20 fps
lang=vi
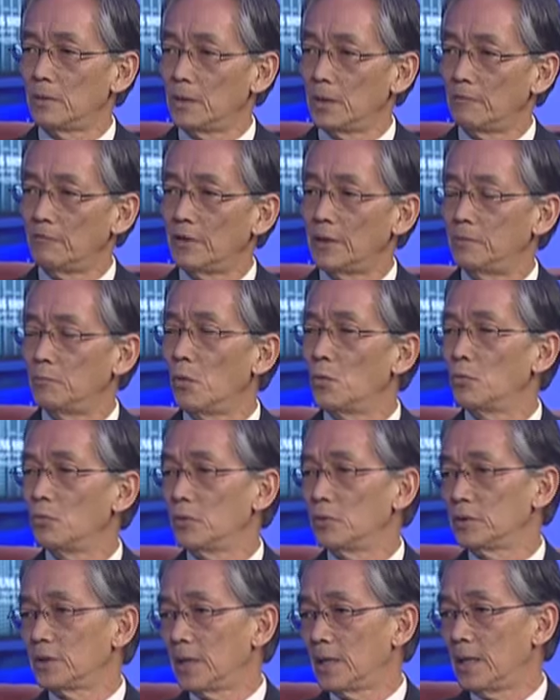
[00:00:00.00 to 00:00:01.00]
đó là phải bung
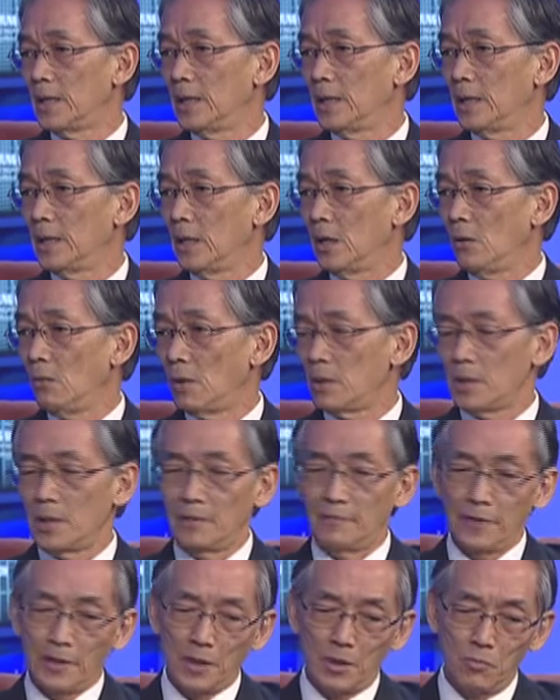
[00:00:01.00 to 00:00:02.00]
nó ra hoặc là
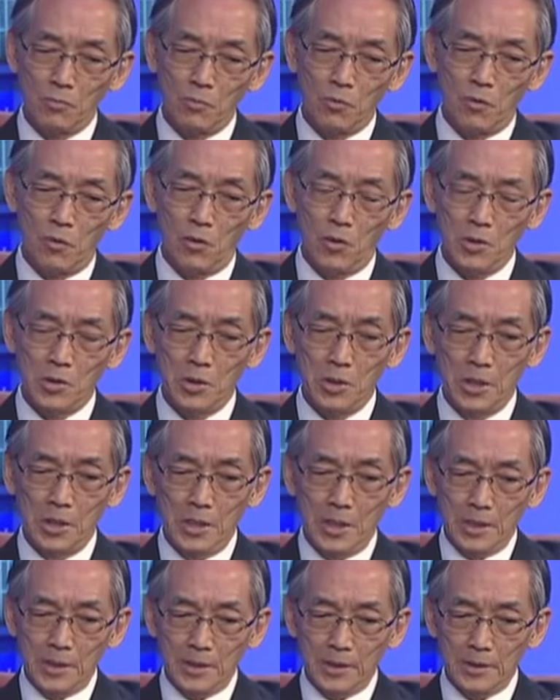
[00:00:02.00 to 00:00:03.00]
phải không có
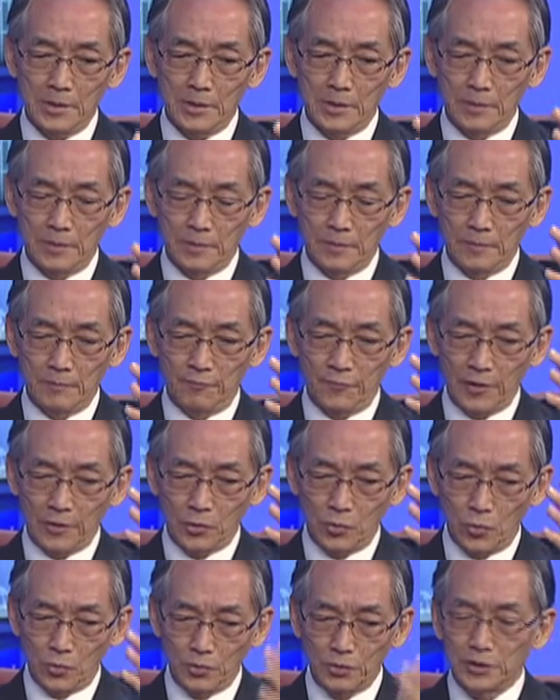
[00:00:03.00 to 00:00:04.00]
cái phải
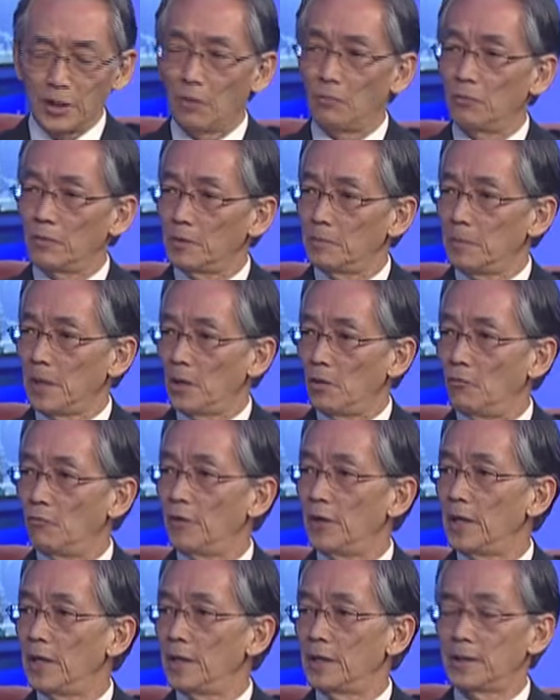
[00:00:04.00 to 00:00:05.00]
tôn trọng cái bảo
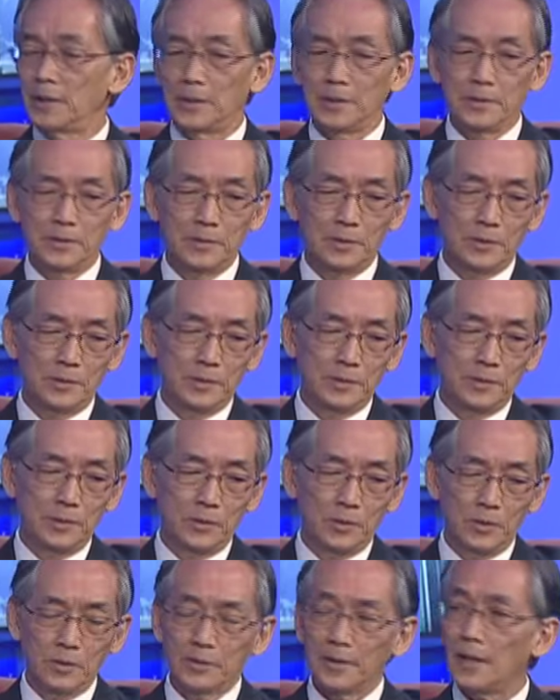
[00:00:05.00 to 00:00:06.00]
vệ cái
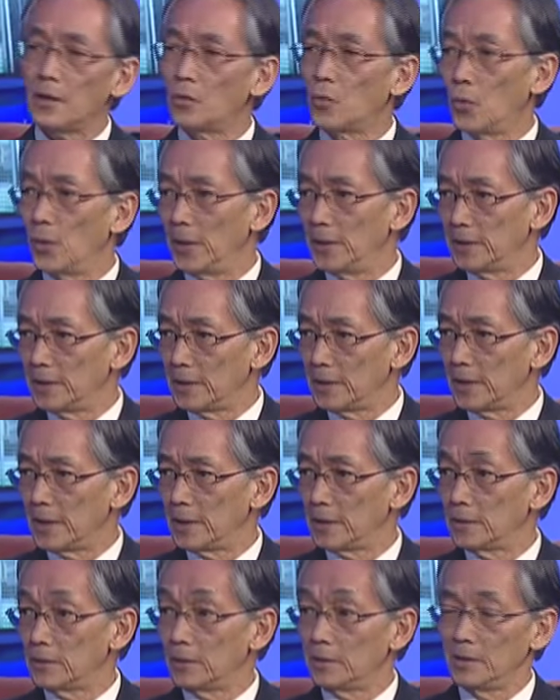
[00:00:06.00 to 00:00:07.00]
tác quyền chẳng
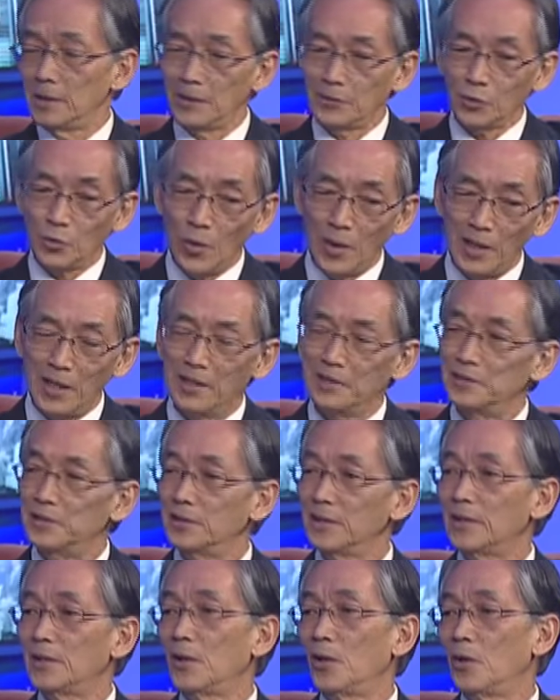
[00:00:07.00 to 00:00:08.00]
hạn tức là toàn là
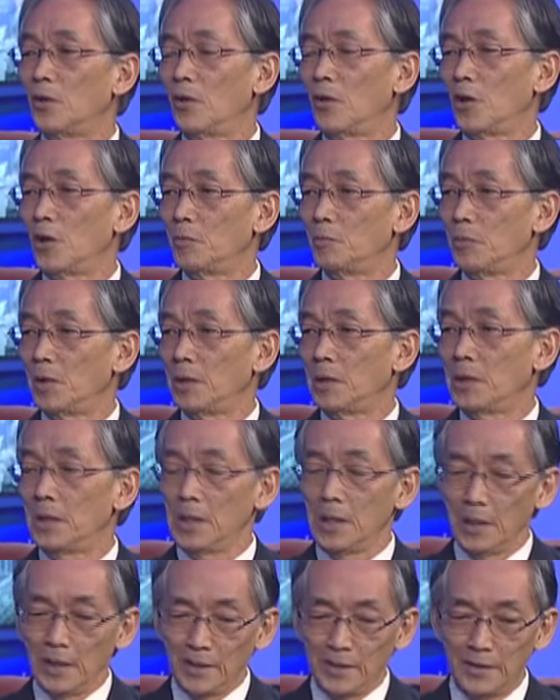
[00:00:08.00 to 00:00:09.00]
những cái đòi hỏi mà
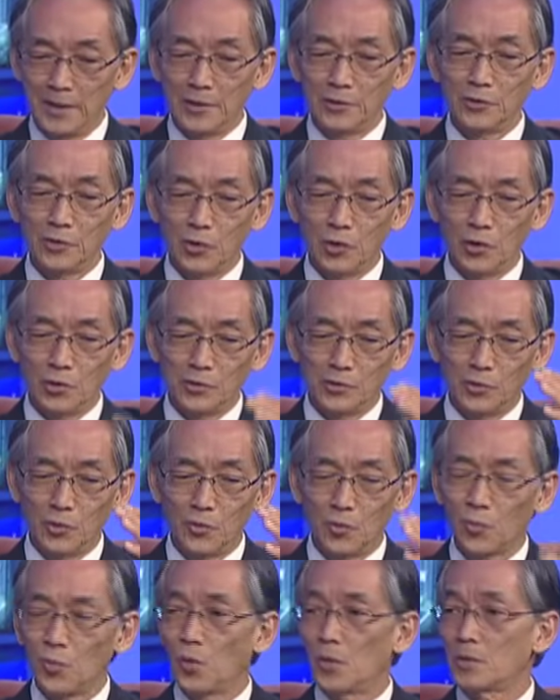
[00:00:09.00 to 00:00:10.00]
khiến cho
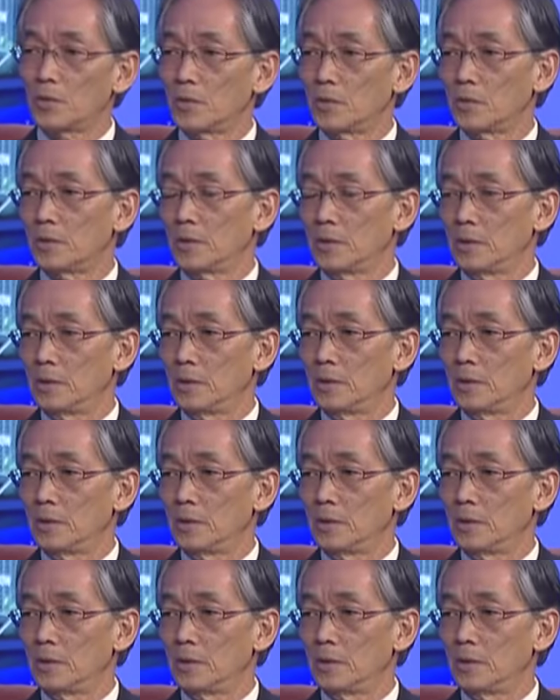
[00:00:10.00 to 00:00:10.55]
Trung Quốc đó đó